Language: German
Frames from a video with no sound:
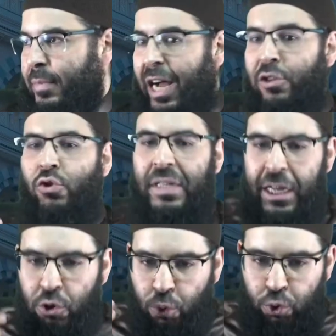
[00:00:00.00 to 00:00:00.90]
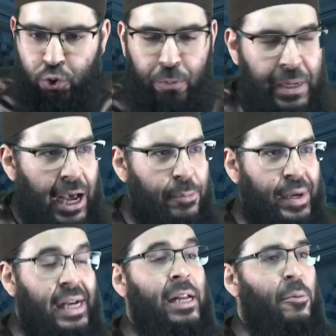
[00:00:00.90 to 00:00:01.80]
Also sei gut zum
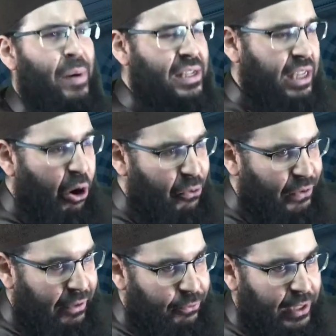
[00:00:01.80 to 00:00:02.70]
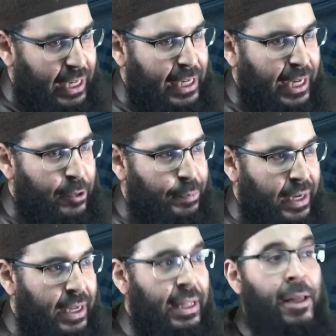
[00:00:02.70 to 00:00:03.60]
Nachbar, pass auf auf deinen
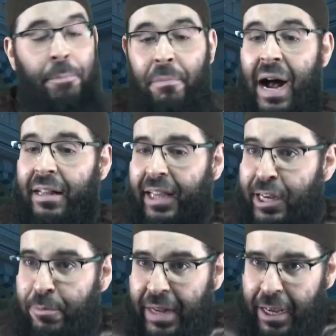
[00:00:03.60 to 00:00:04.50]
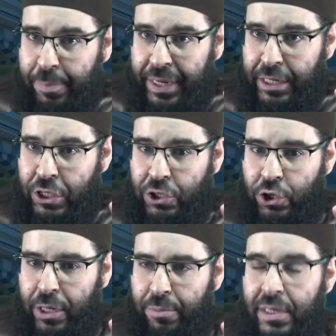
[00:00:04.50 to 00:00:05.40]
Nachbar, mach deinem Nachbarn nichts
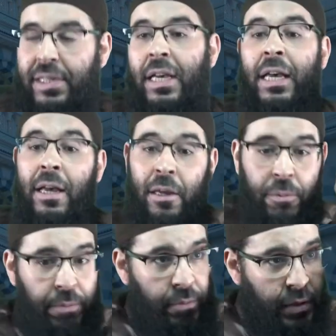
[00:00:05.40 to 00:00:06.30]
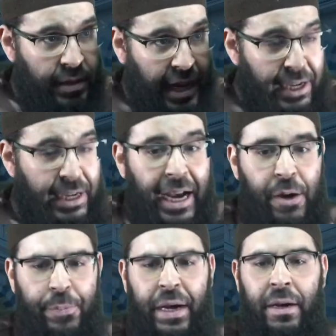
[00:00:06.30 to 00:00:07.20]
Schlimmes. Dein
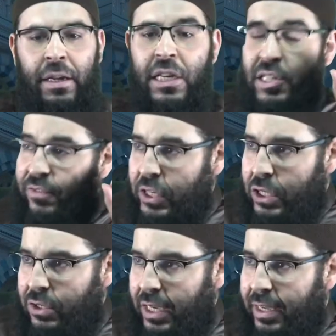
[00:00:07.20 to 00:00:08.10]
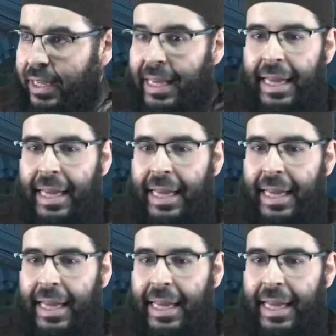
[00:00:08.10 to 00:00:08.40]
Nachbar ist wichtig.